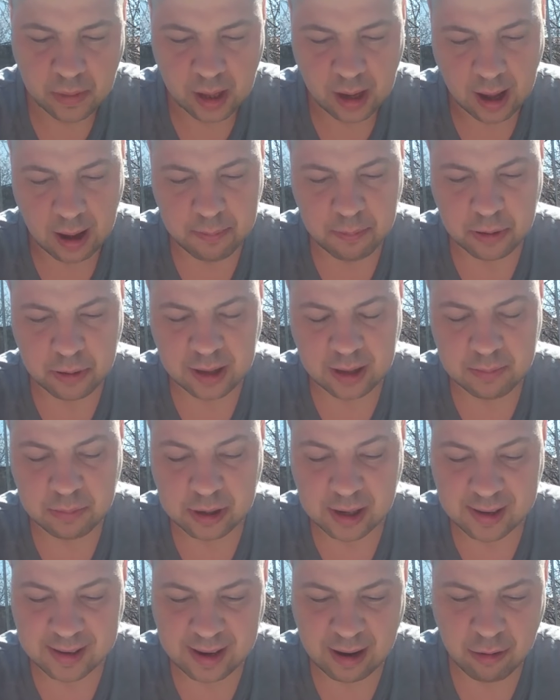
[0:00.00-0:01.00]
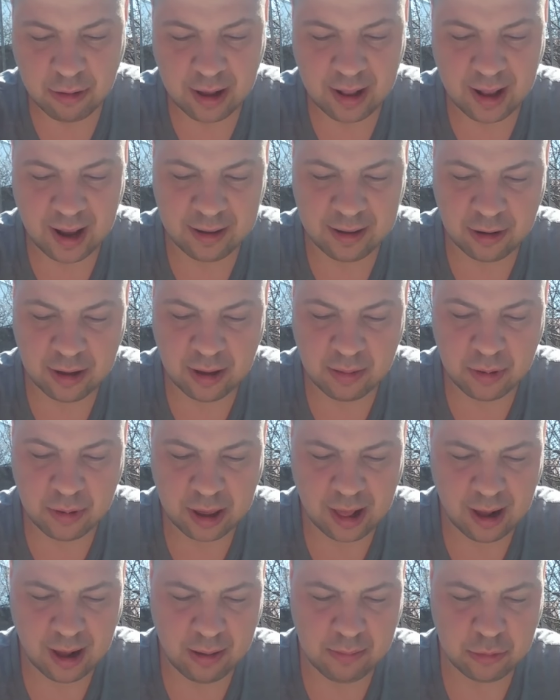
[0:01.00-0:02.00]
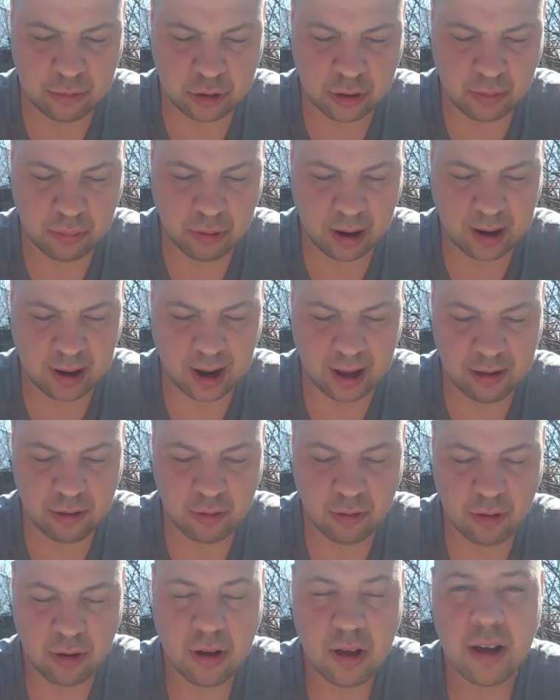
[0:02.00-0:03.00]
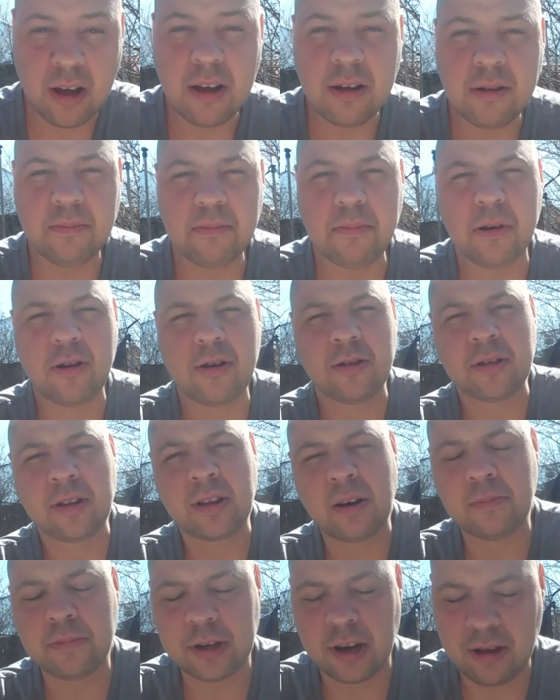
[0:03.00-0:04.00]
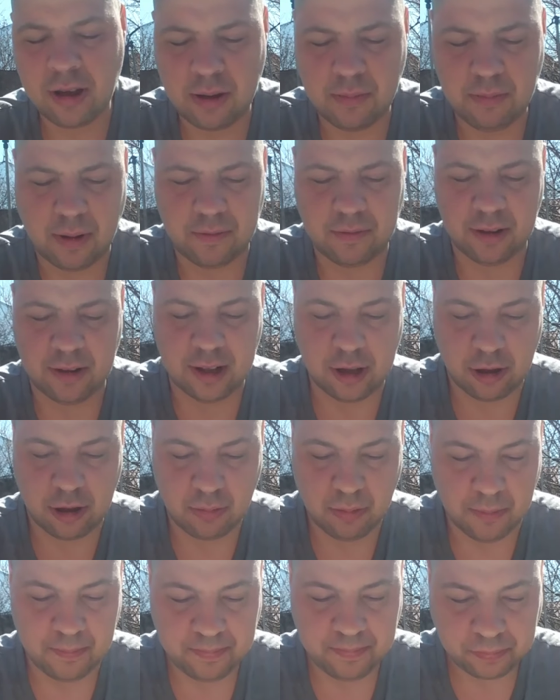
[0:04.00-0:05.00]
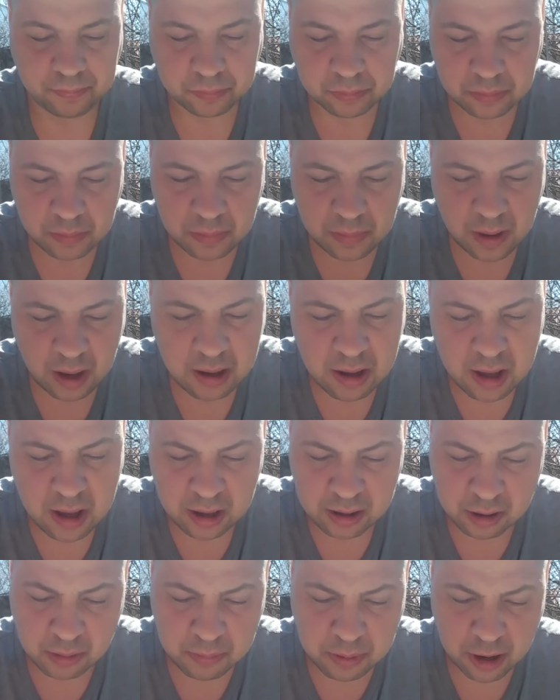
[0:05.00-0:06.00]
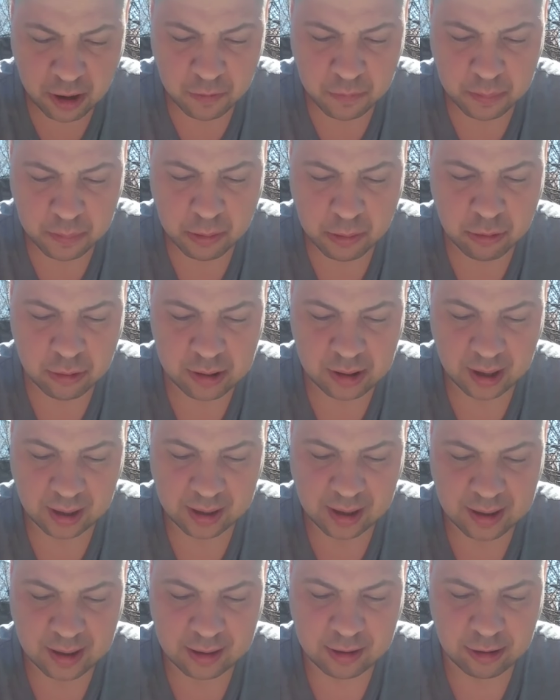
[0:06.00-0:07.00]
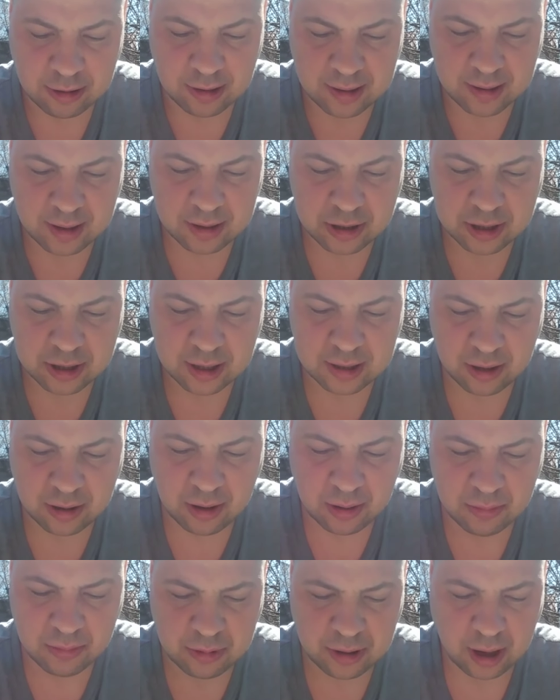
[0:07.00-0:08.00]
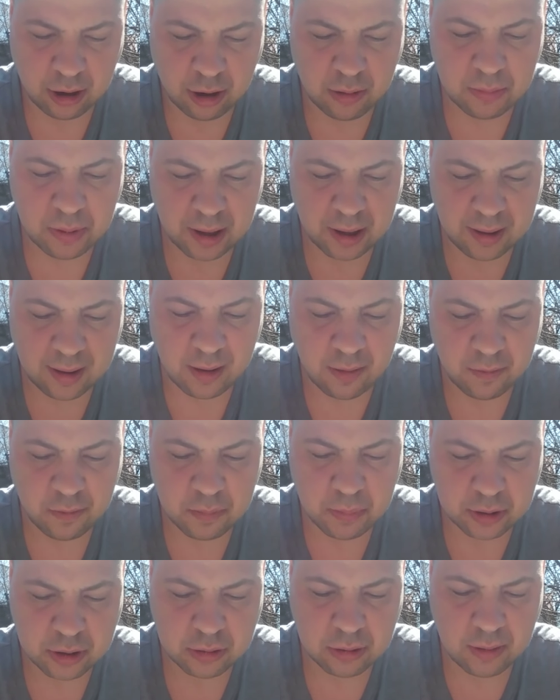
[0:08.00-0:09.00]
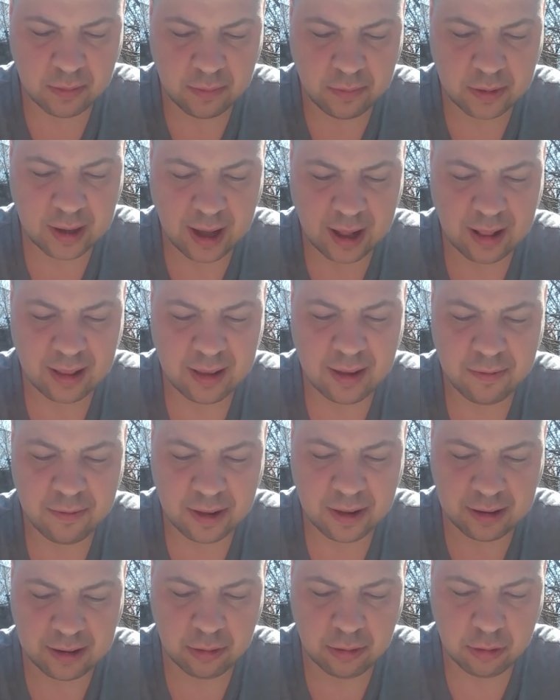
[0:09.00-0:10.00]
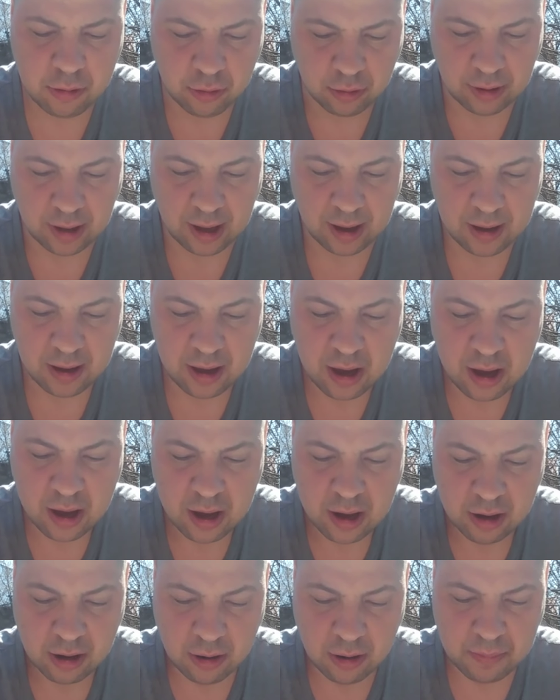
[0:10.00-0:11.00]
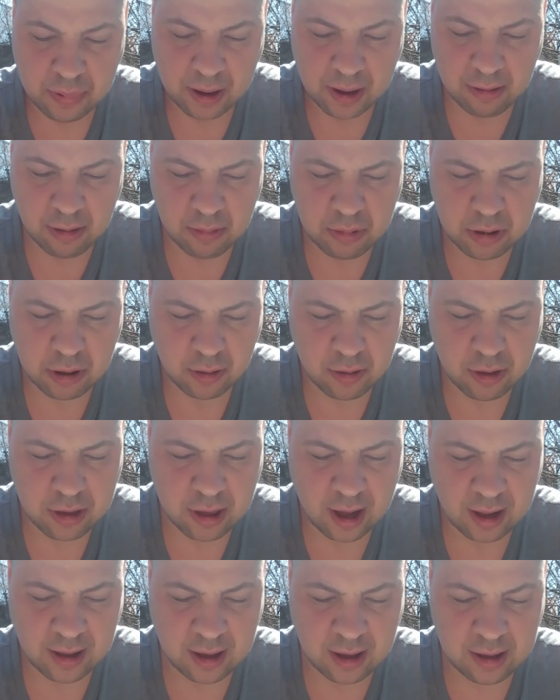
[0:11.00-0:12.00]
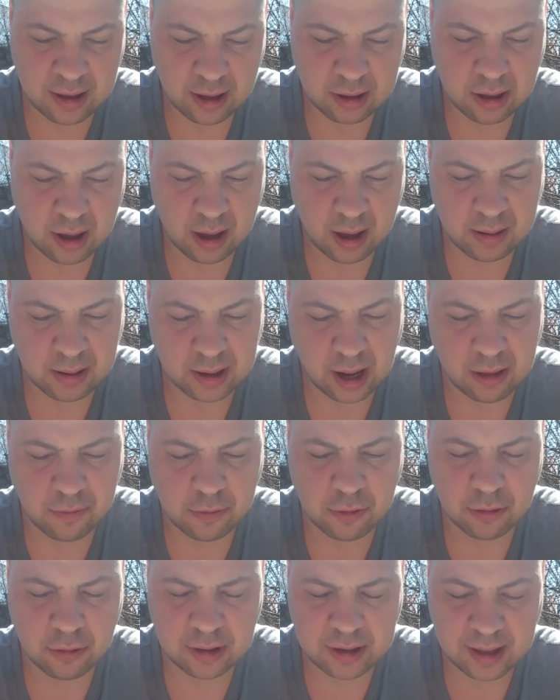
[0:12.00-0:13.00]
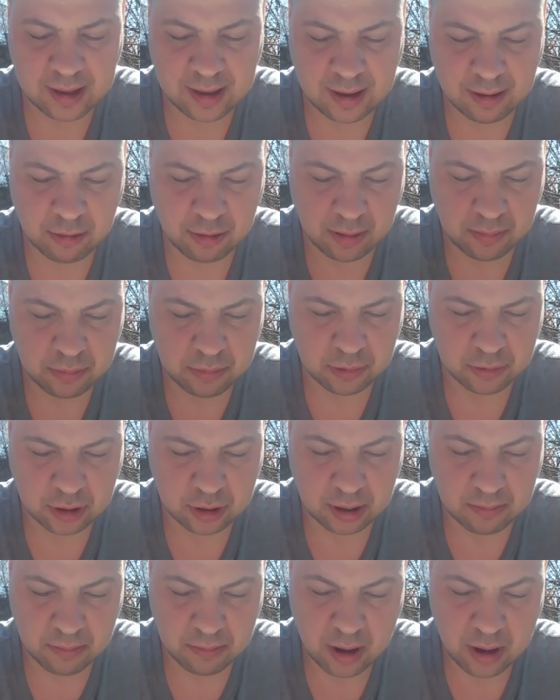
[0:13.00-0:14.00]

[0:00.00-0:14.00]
A potem przez całe rano nie myślałem już o płakaniu, bo dobrze się bawiliśmy. Dopiero w południe, kiedy koledzy szli do domu na obiad, znowu poczułem w gardle wielką gulę. Oparłem się o ścianę i nie chciałem grać w kulki z Eusebiuszem.